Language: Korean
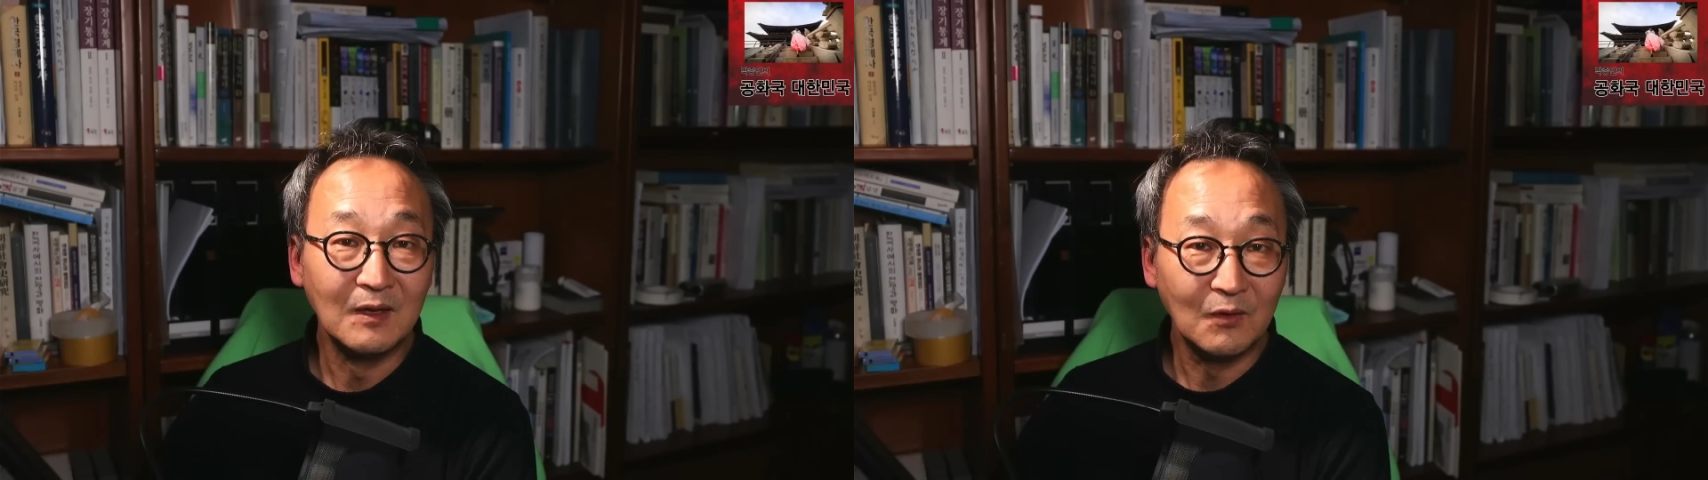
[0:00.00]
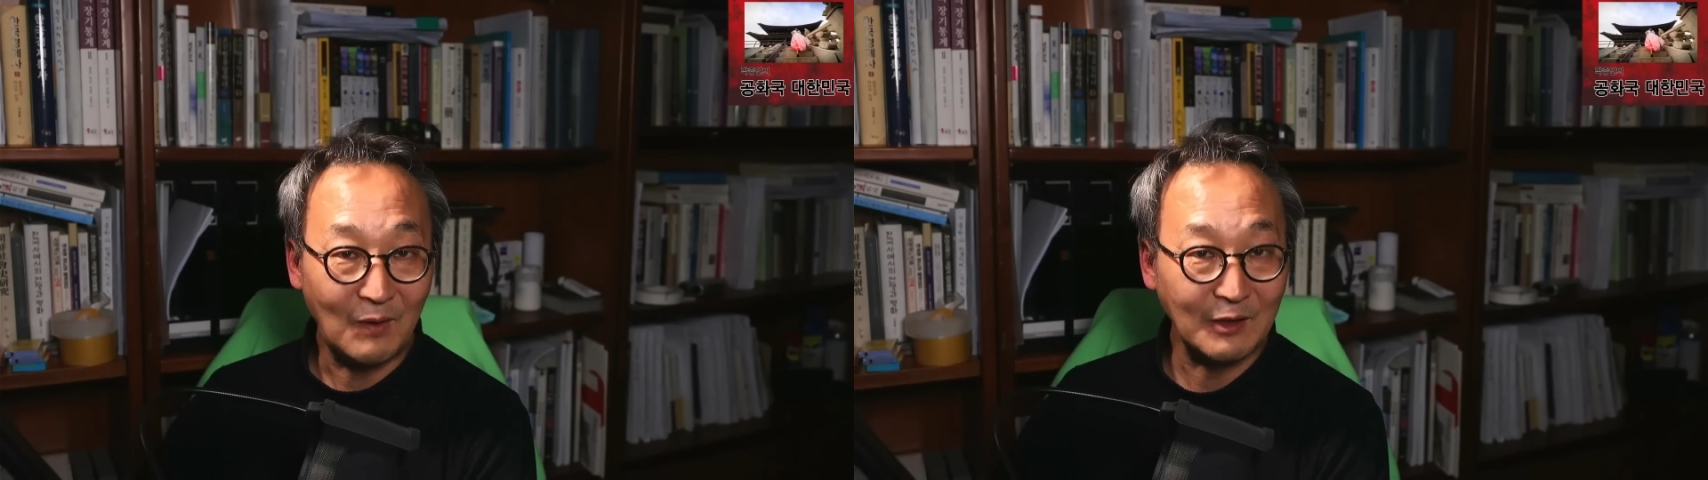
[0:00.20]

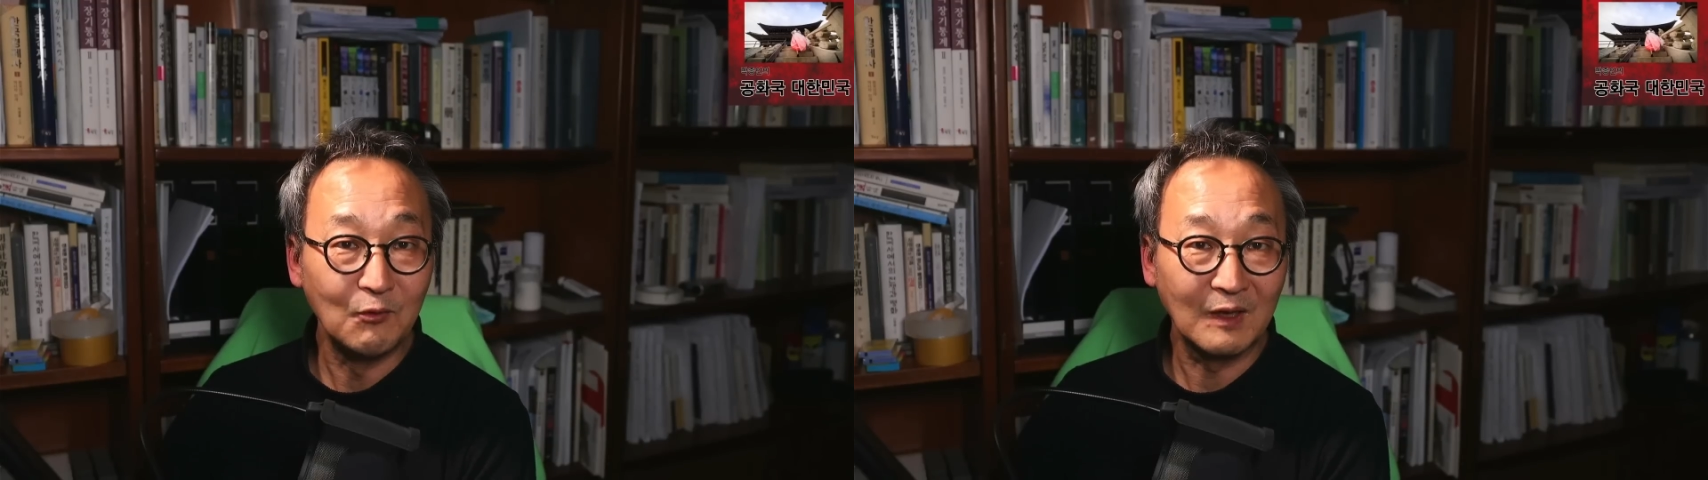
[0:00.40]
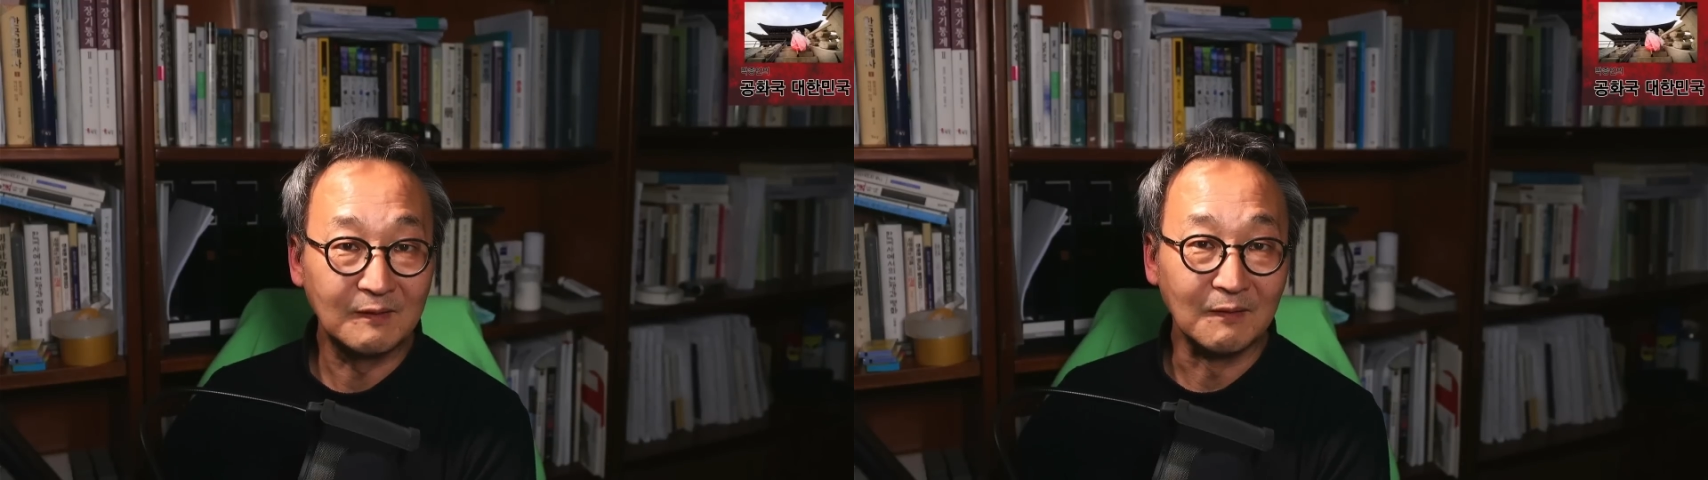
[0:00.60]

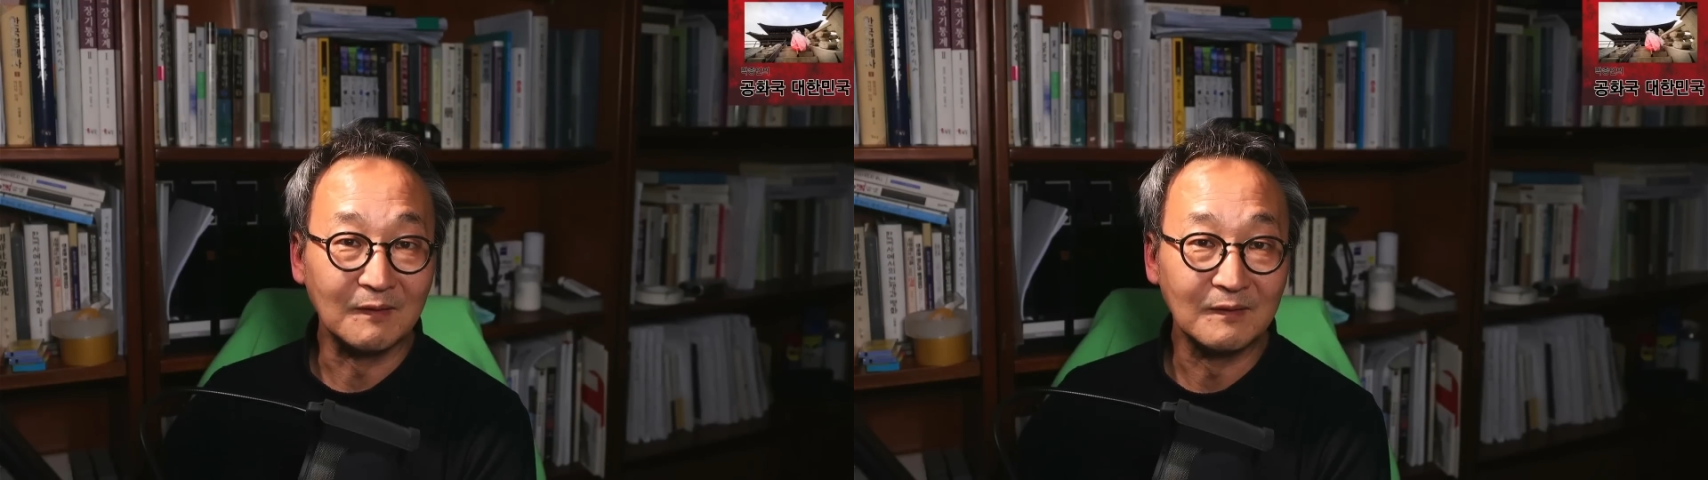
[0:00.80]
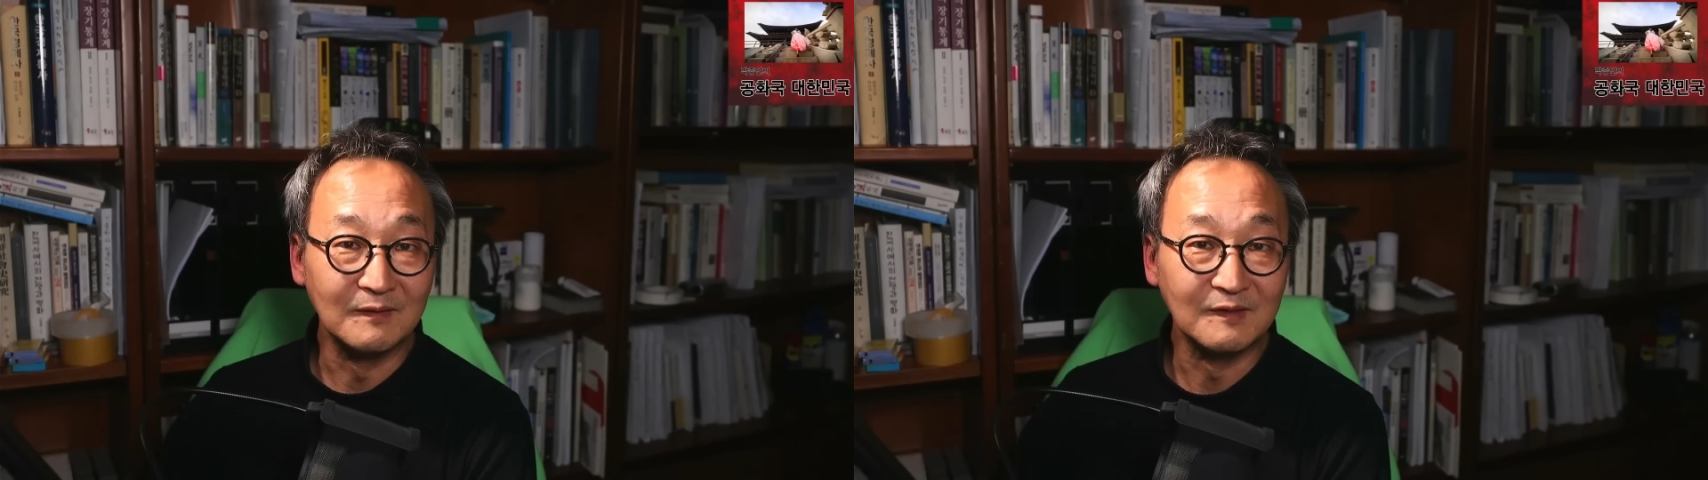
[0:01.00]

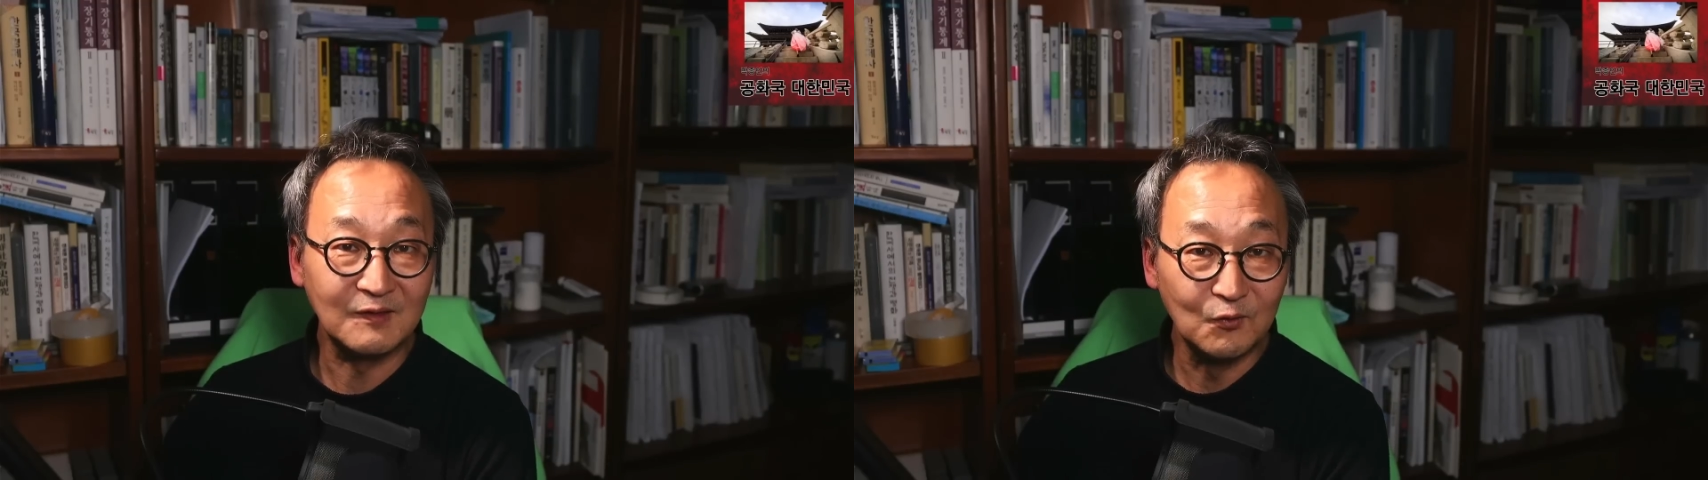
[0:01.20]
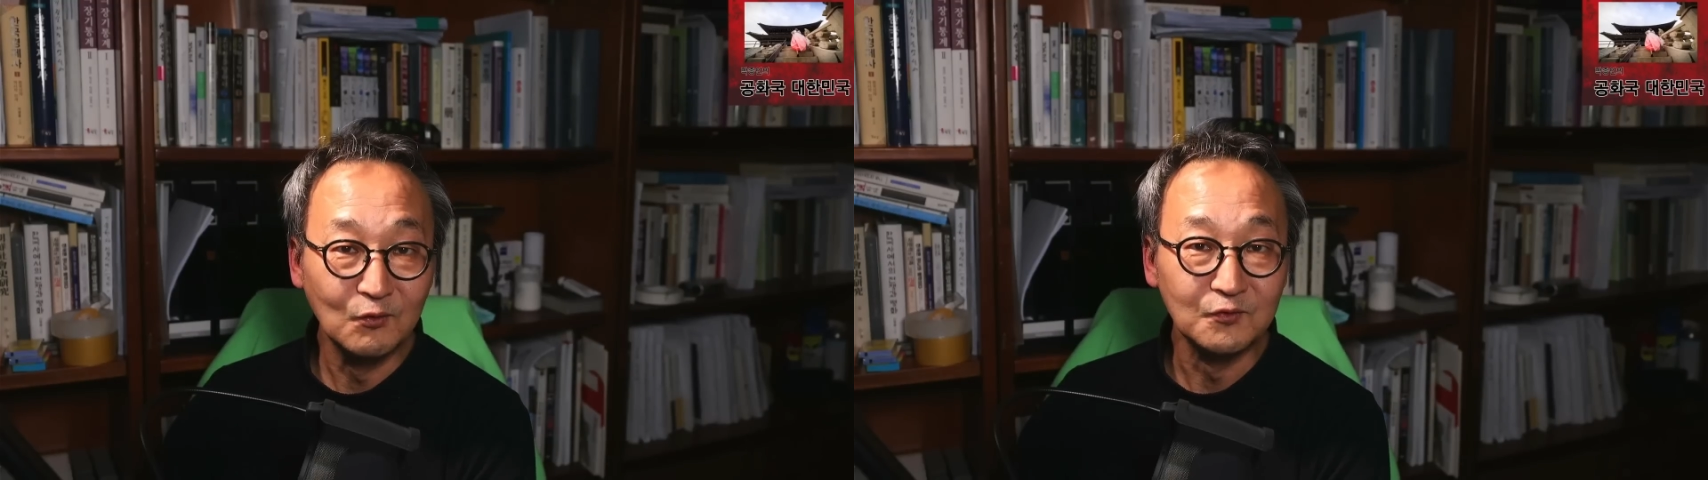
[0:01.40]
활용했던 그
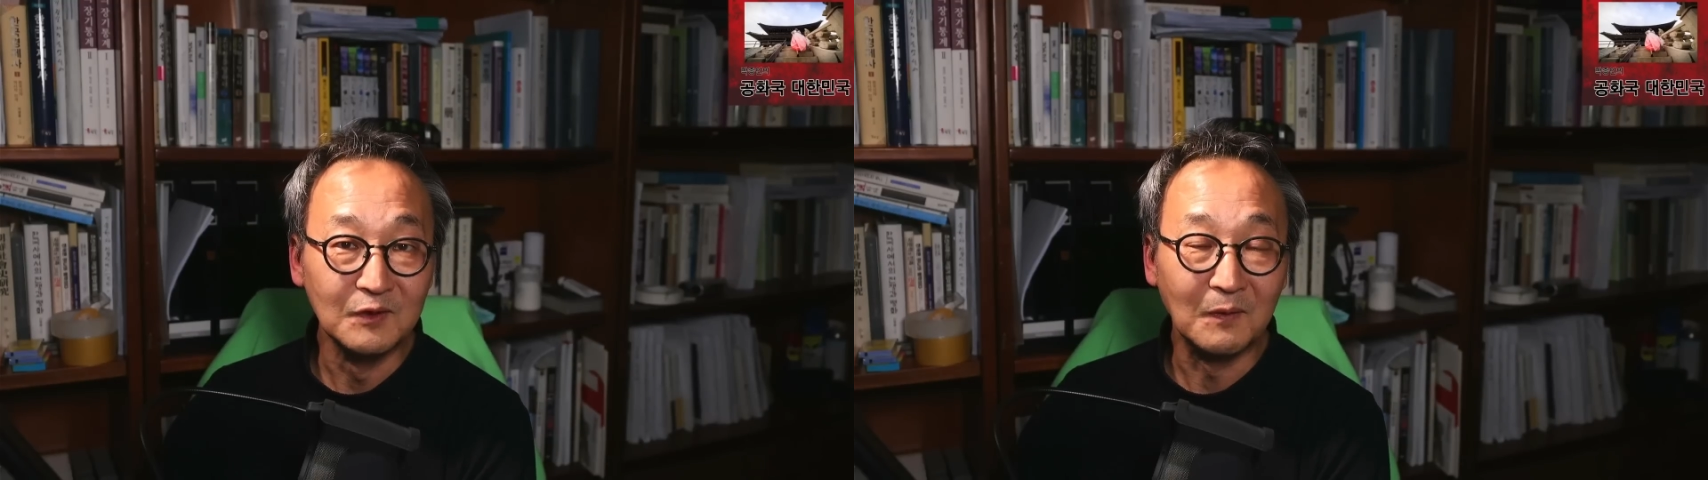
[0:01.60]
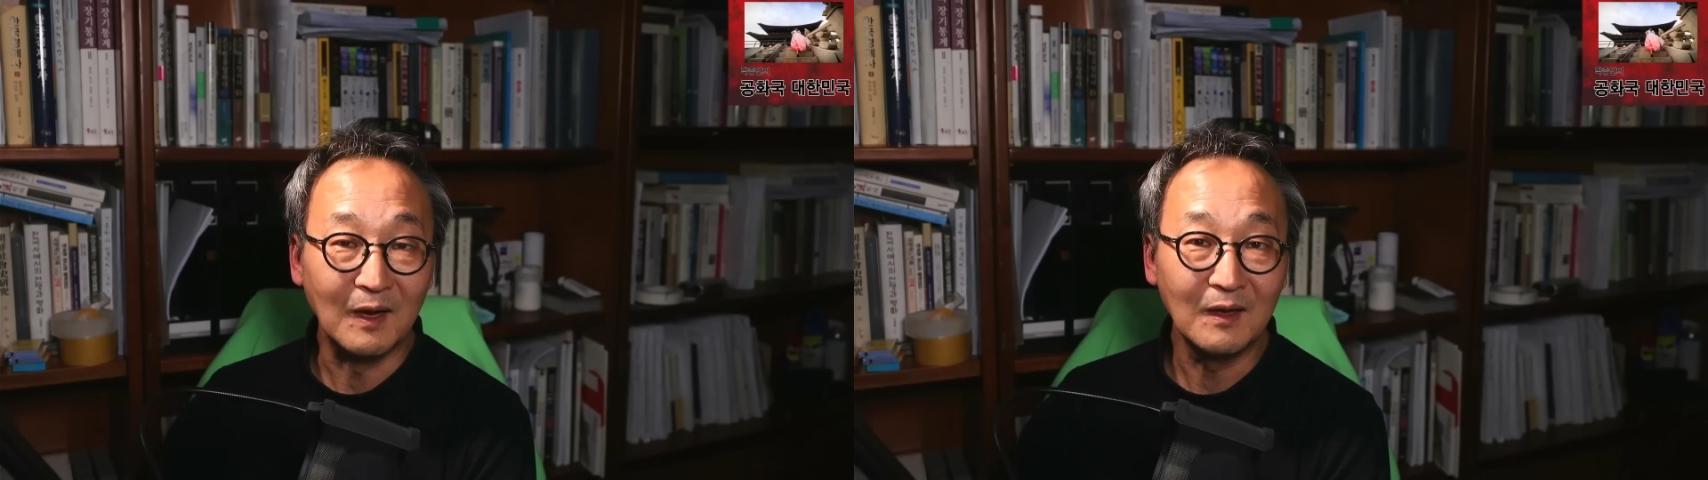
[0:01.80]

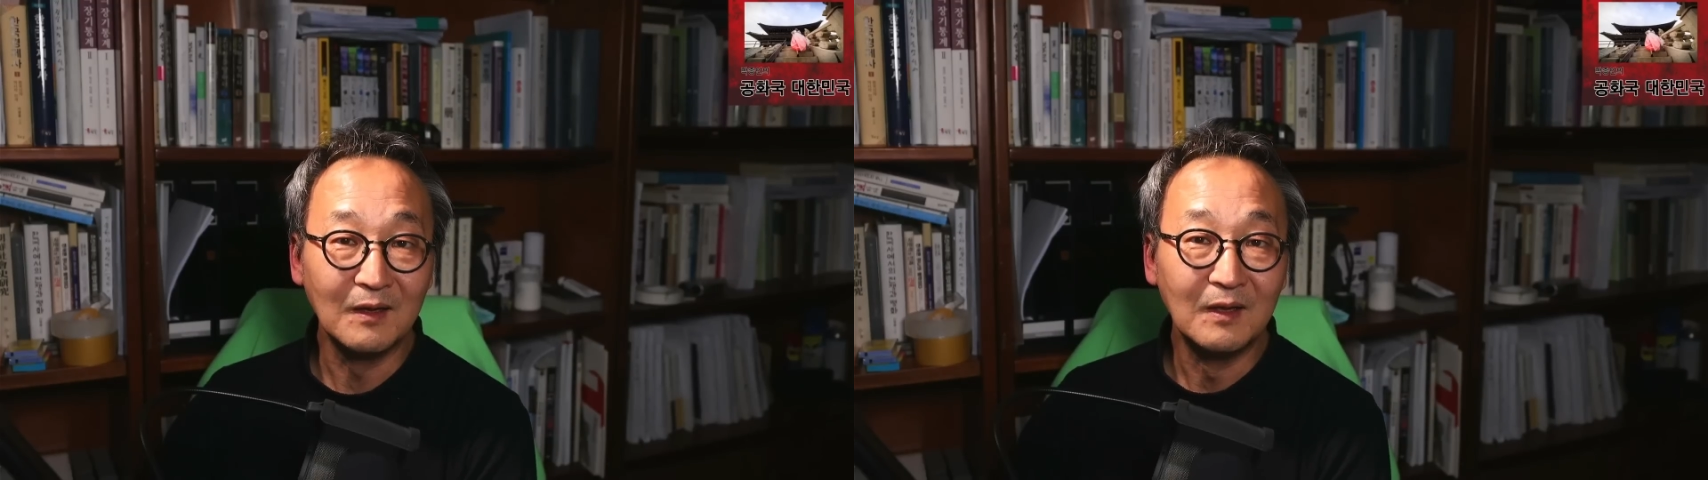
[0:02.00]
실용주의와